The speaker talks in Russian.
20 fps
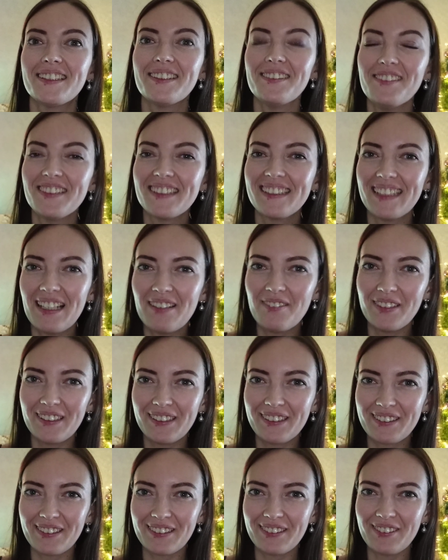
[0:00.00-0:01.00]
еще
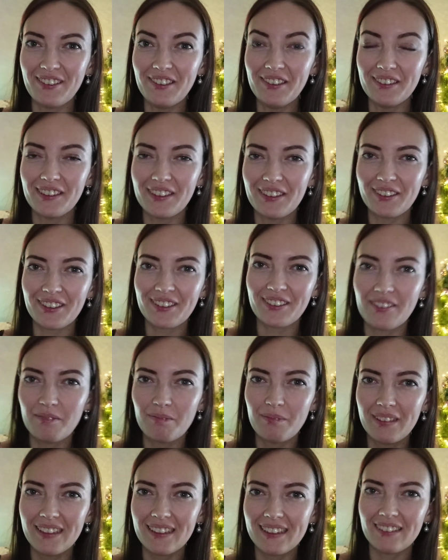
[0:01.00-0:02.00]
самое крутое, это то,
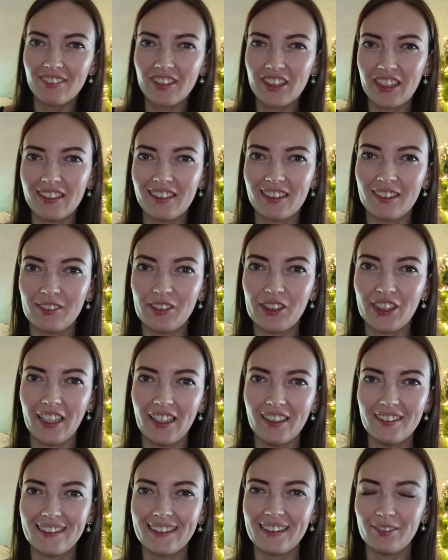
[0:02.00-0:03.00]
что мы совершенно
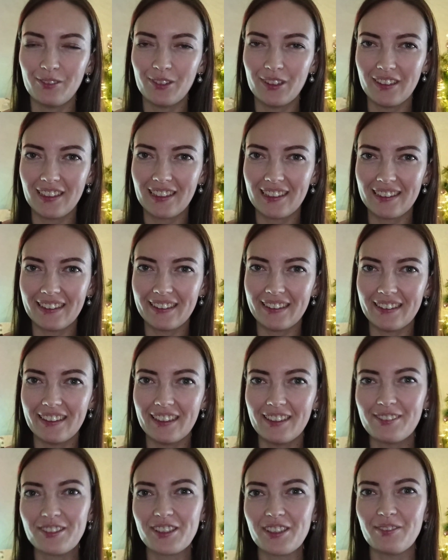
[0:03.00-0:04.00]
случайно сегодня, когда
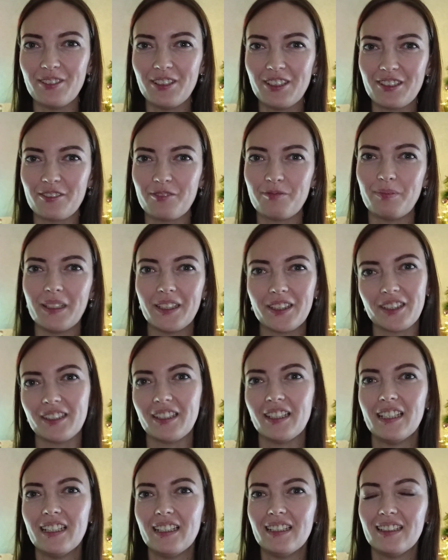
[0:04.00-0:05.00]
сидели у свекров, Паша